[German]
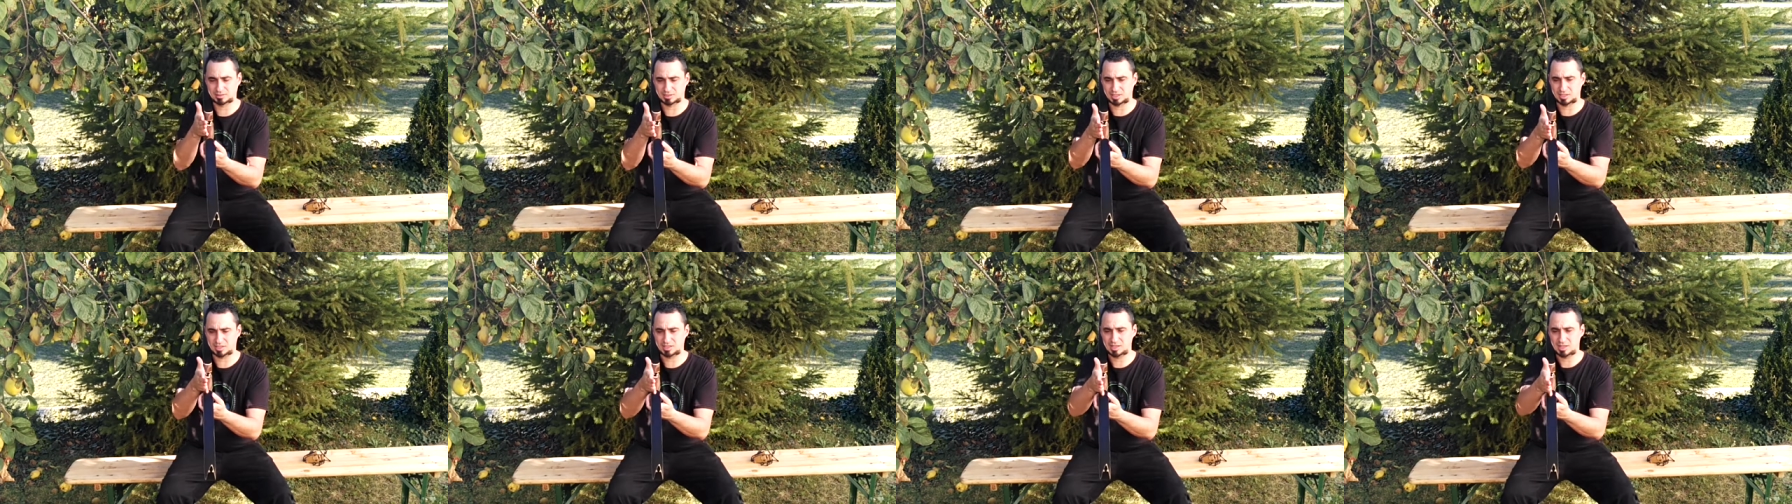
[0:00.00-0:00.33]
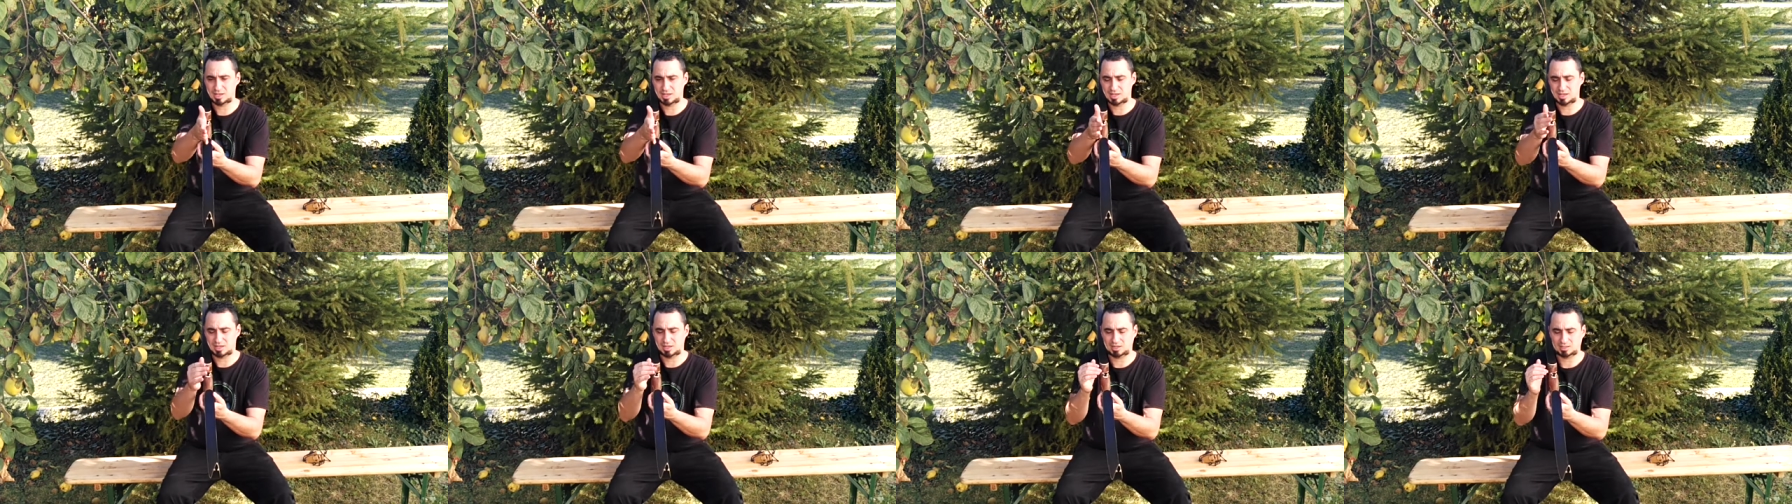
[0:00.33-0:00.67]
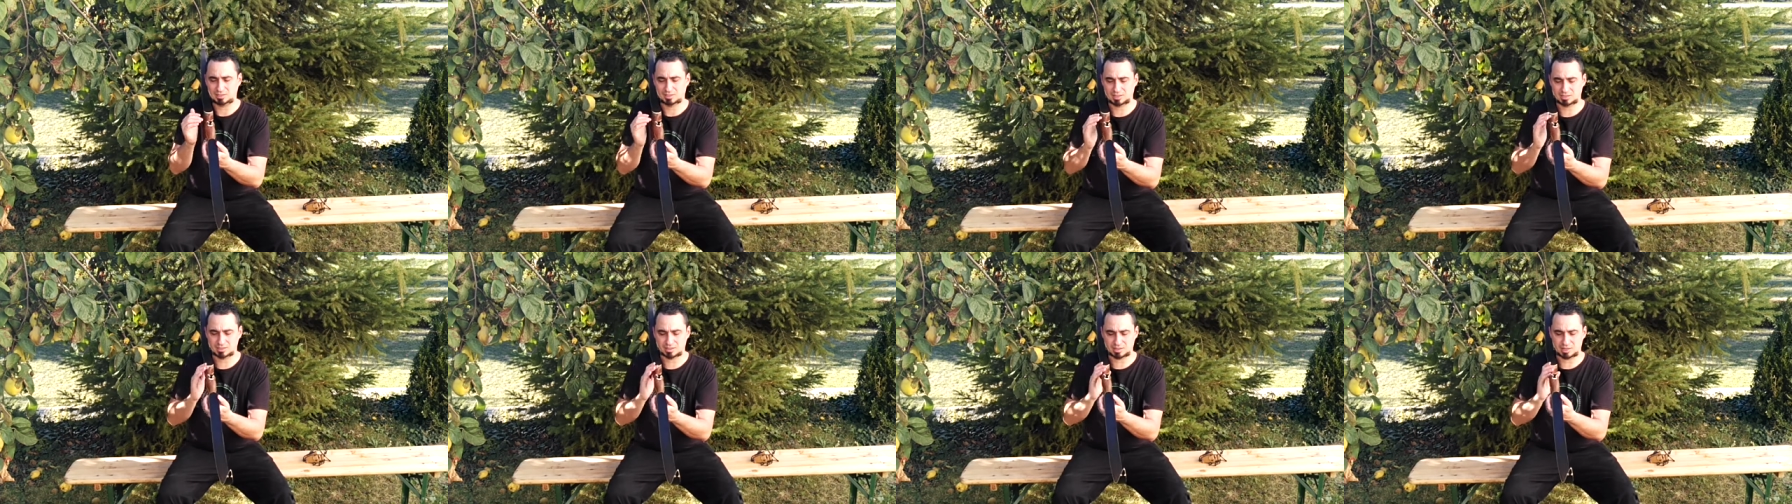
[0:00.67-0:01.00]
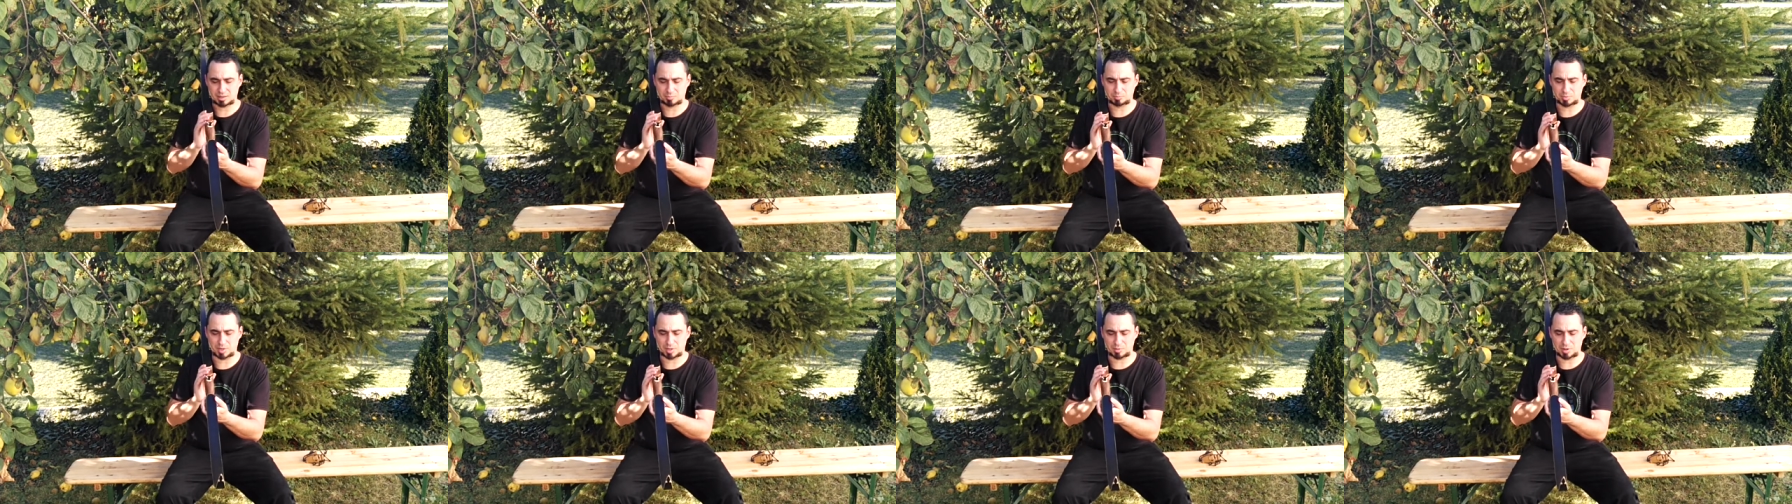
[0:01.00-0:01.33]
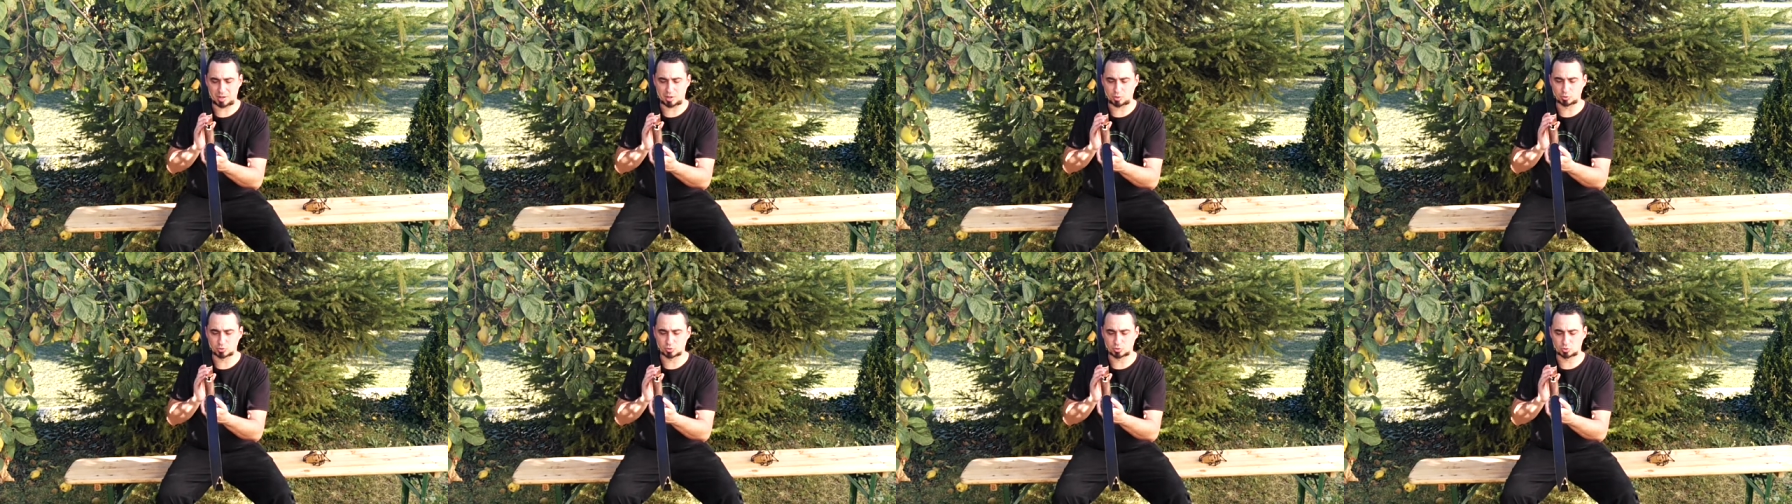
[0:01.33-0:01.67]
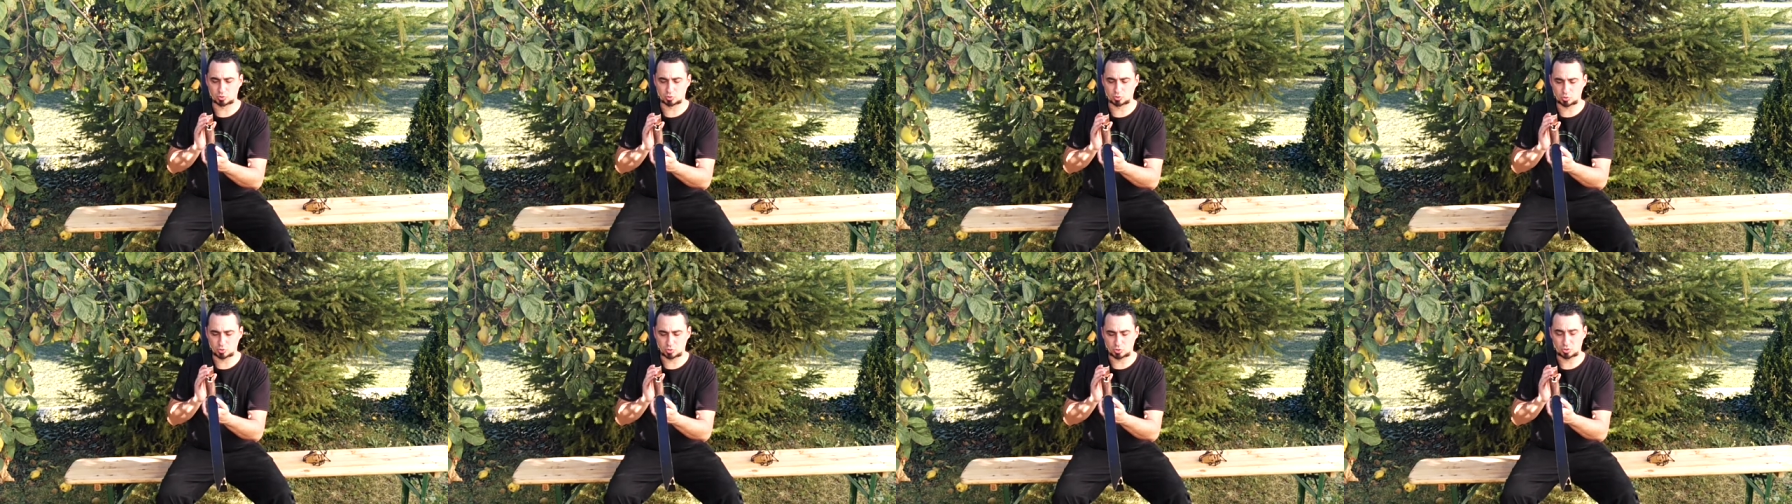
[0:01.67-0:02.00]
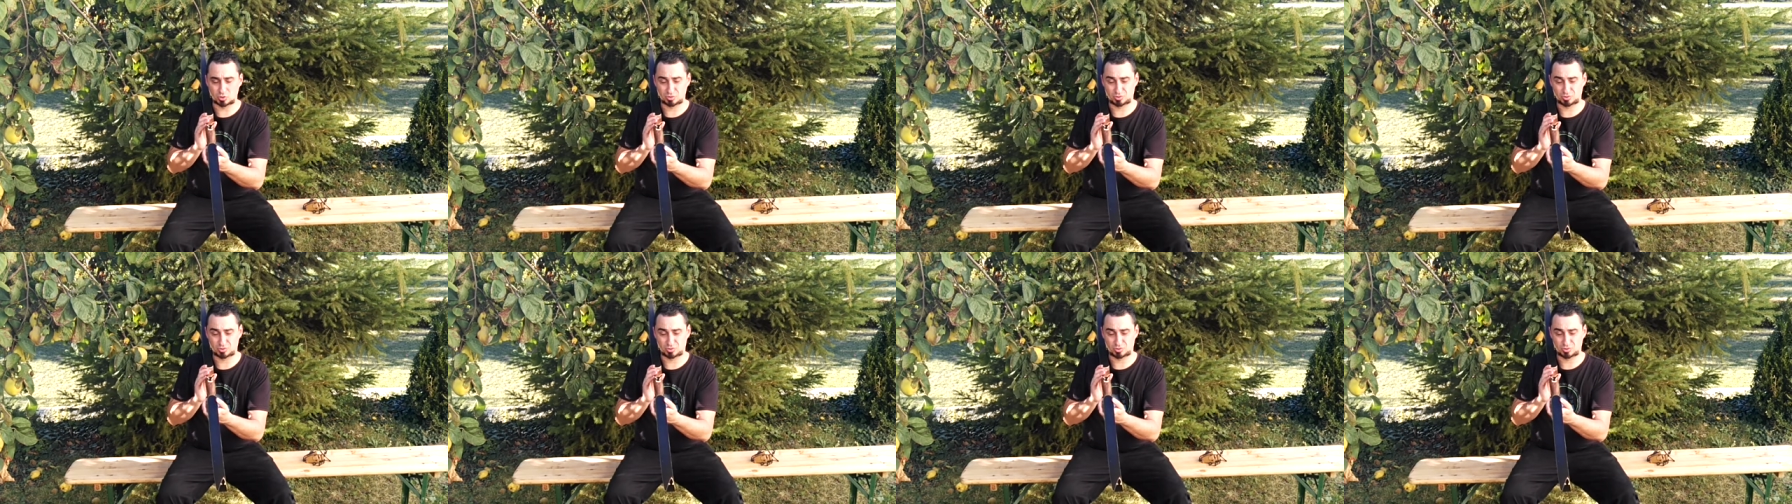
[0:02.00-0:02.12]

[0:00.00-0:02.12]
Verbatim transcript: Ja? Dass er dann beim Auszug